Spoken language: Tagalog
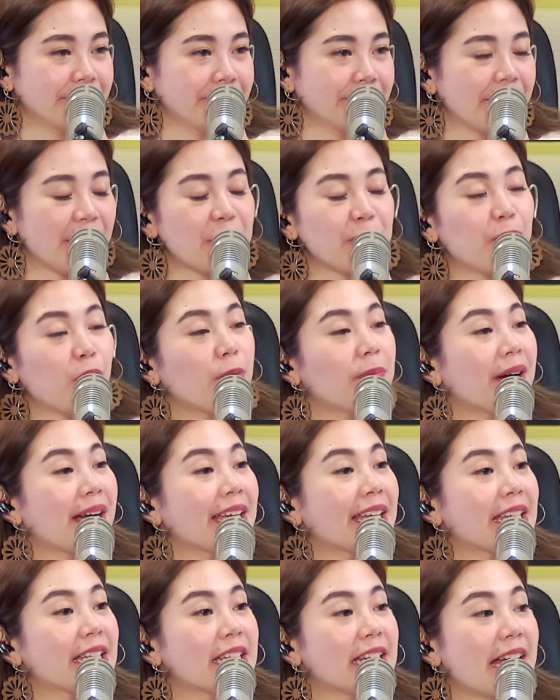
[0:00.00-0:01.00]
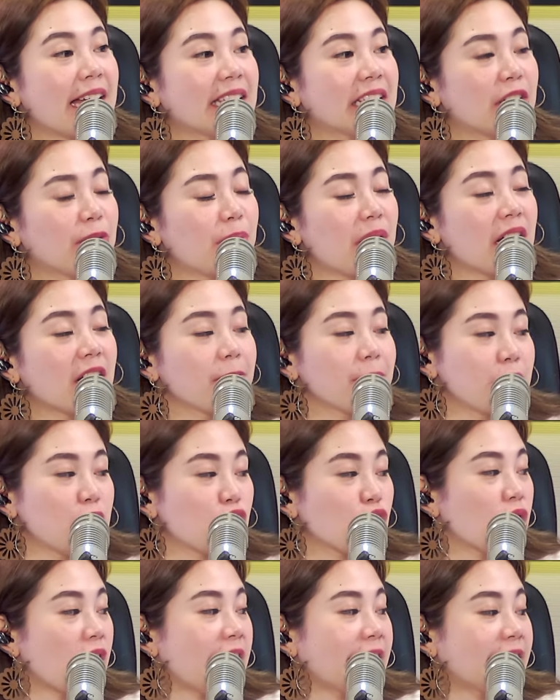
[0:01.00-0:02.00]
Ngayon po, pakinggan na natin ang mga
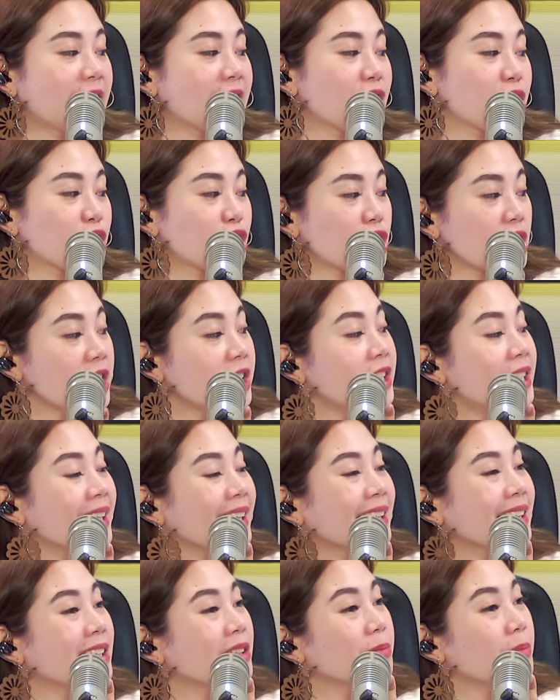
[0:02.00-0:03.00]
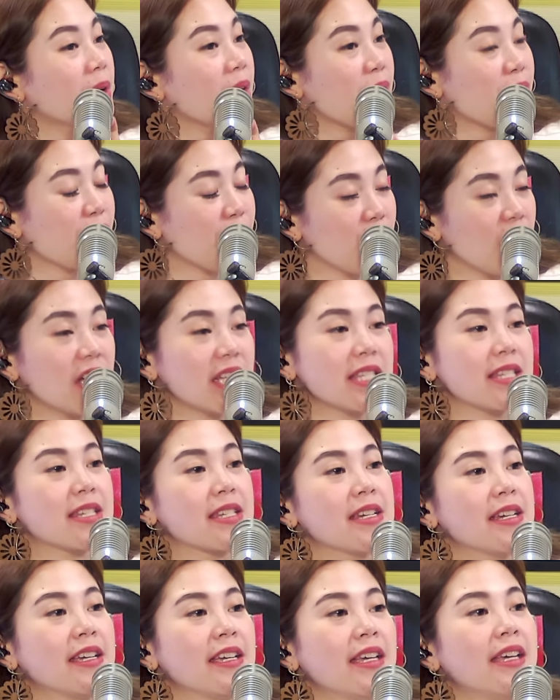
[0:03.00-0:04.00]
kabisyo nating nag-share ng kanilang mga
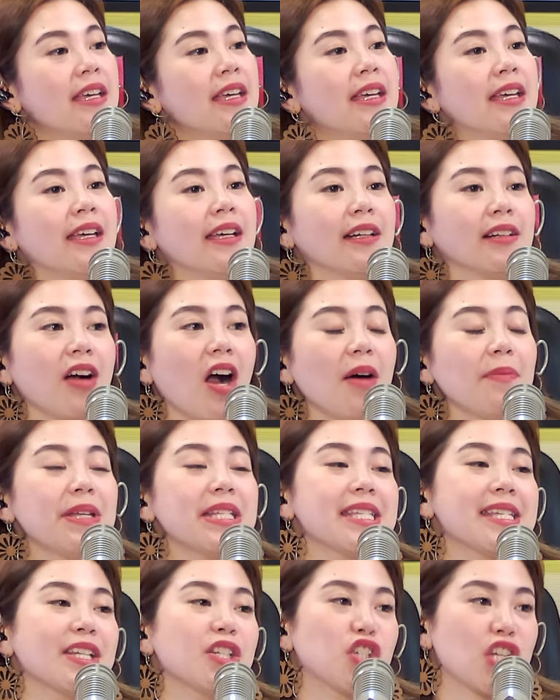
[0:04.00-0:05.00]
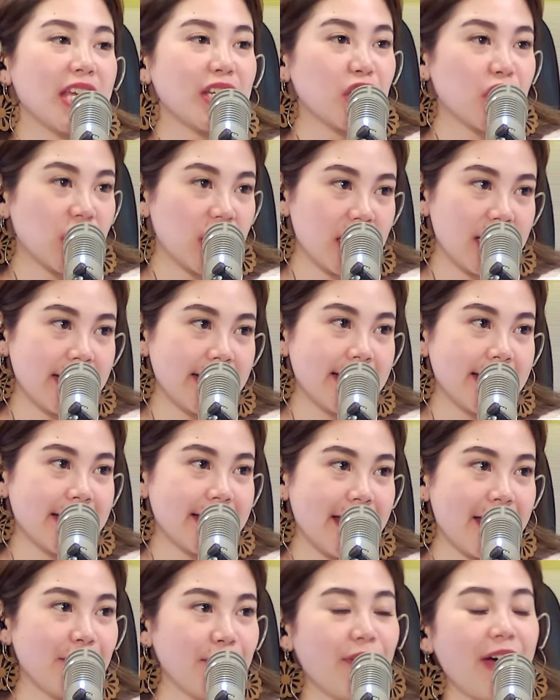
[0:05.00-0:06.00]
thoughts, comment
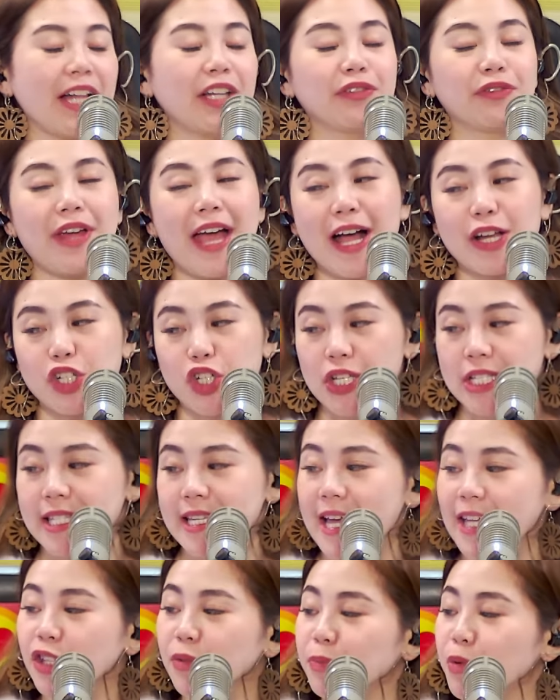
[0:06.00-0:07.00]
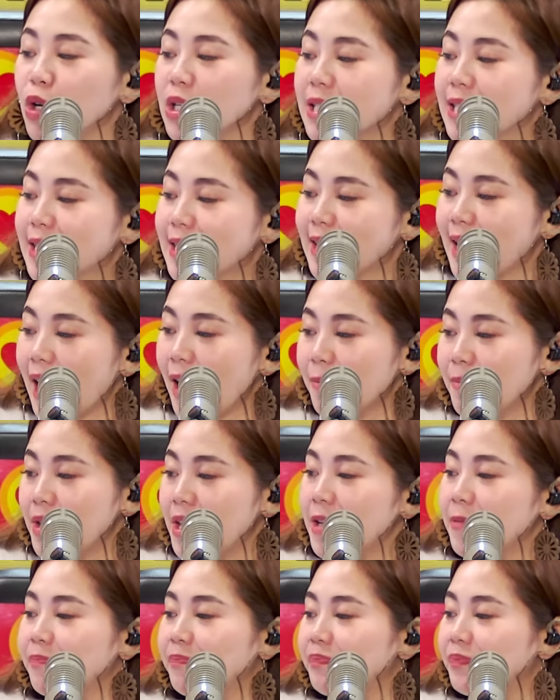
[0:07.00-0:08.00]
suggestions, and violent reactions. Ito po ang
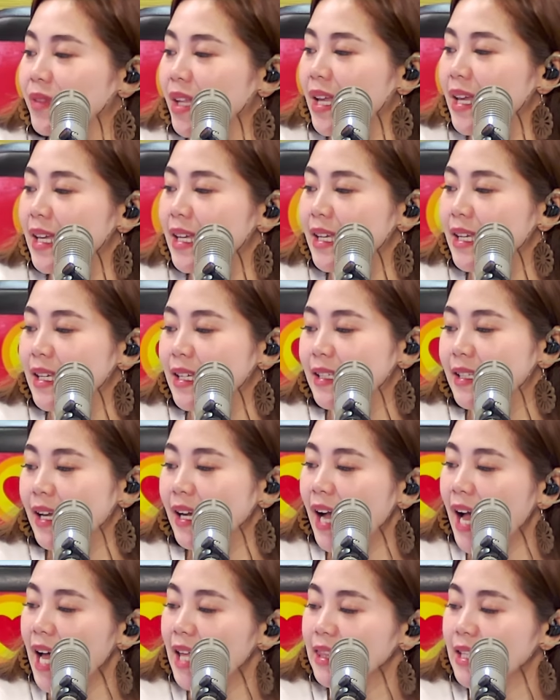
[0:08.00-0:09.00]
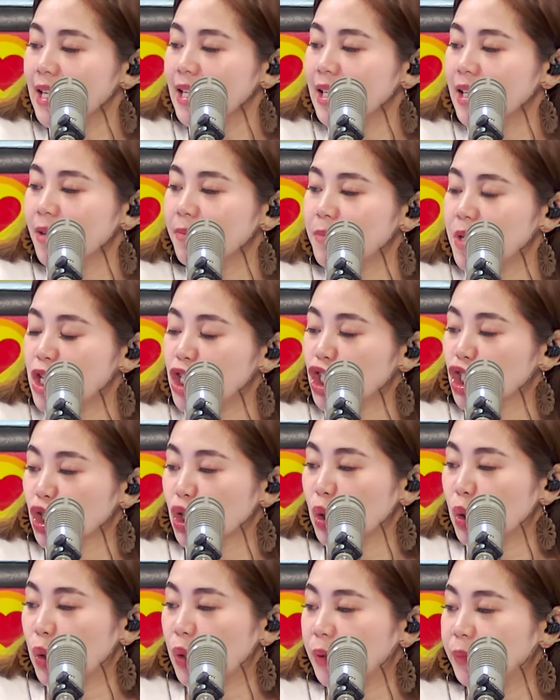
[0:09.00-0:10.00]
sabi ng ating
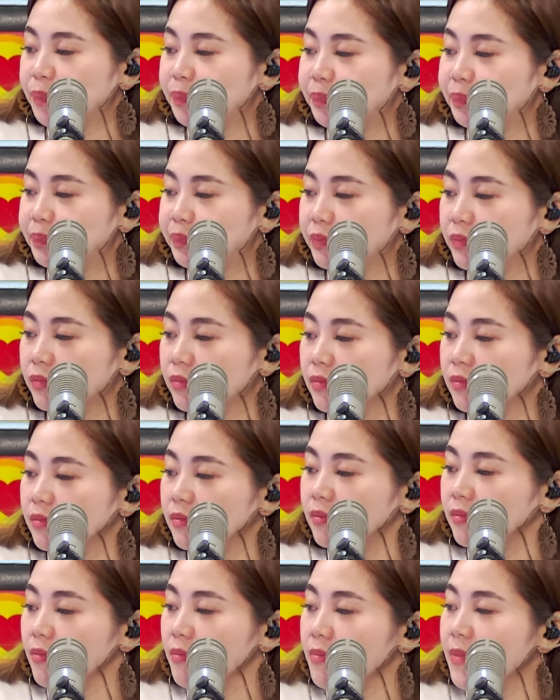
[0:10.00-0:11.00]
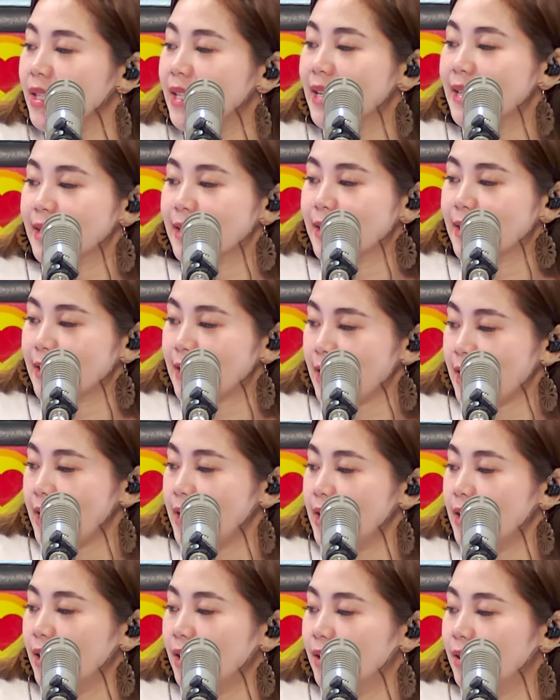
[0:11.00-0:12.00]
kabisyo na
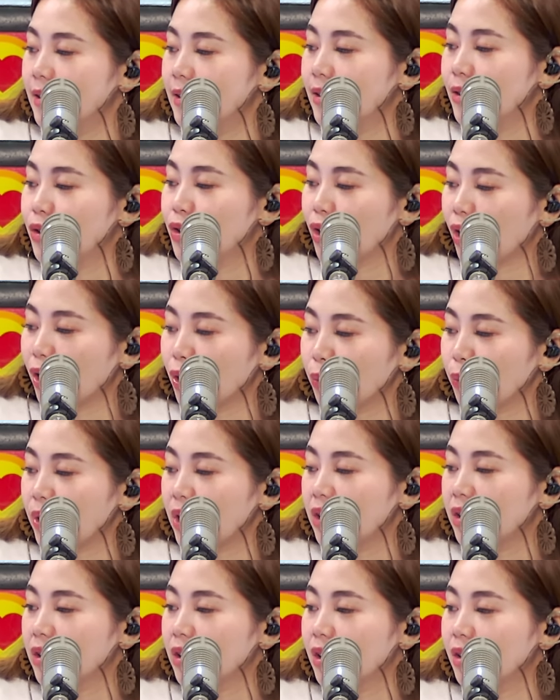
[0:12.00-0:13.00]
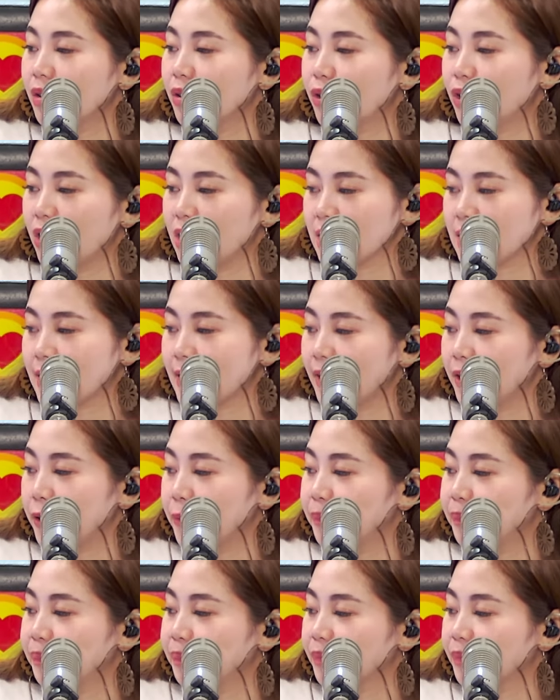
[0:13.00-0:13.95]
si Darwin Russell.